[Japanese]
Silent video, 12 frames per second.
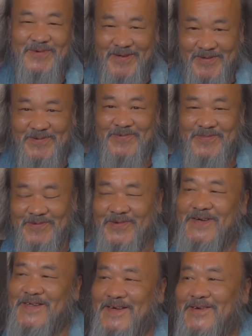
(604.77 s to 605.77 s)
俺のこと
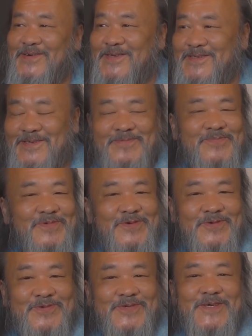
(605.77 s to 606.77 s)
は相変わらず陰
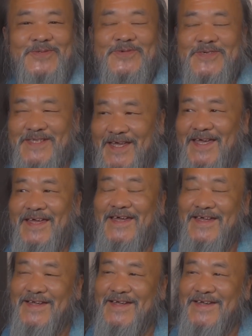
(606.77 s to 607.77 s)
謀論者として
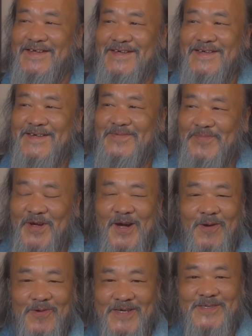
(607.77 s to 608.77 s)
まあ
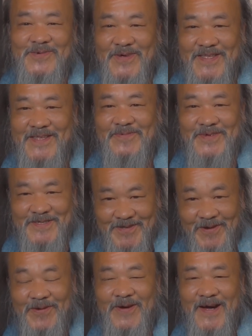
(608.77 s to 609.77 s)
かわいそがってます
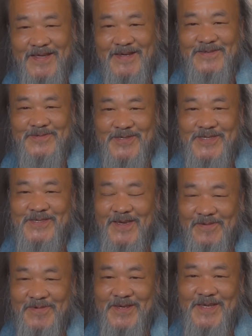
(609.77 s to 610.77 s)
よ早く気づ
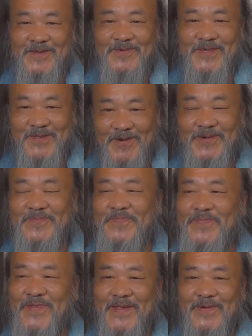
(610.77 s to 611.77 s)
けばいいのにと
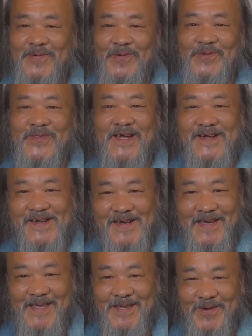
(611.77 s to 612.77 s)
お
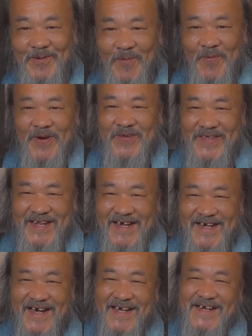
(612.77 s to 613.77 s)
互いに思いな
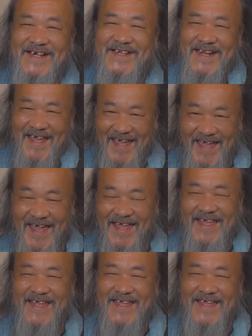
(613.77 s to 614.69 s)
がらね